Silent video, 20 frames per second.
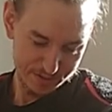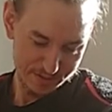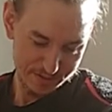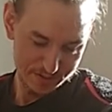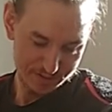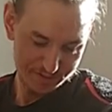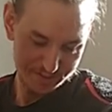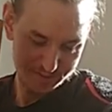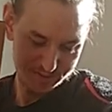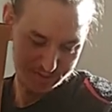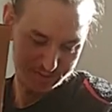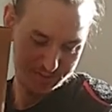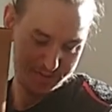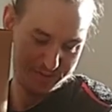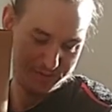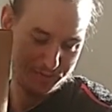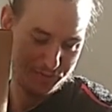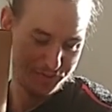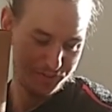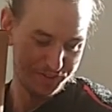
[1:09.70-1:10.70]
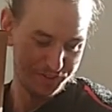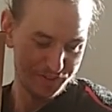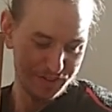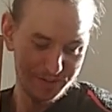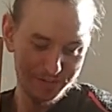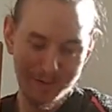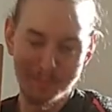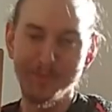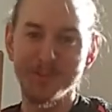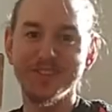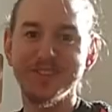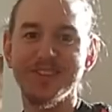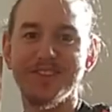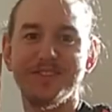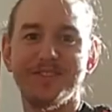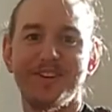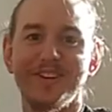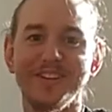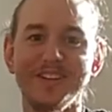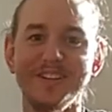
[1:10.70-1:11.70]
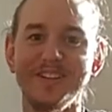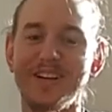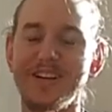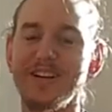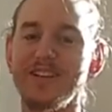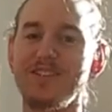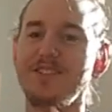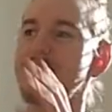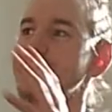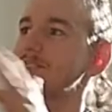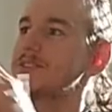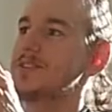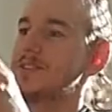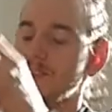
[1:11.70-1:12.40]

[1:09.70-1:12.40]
Das ist für Serverprozessoren gedacht